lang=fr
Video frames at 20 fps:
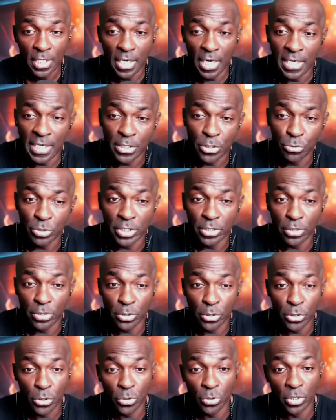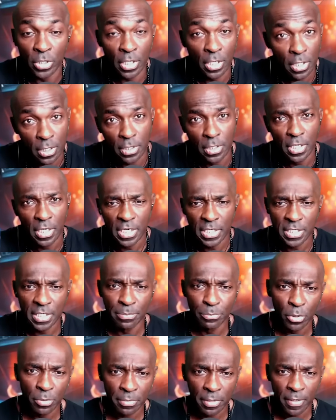à la suite de son grand
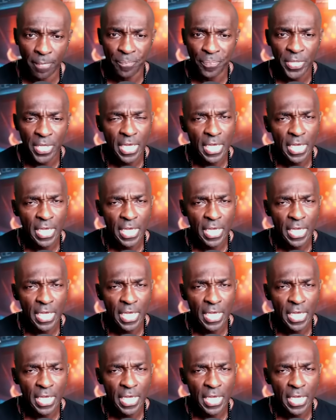rassemblement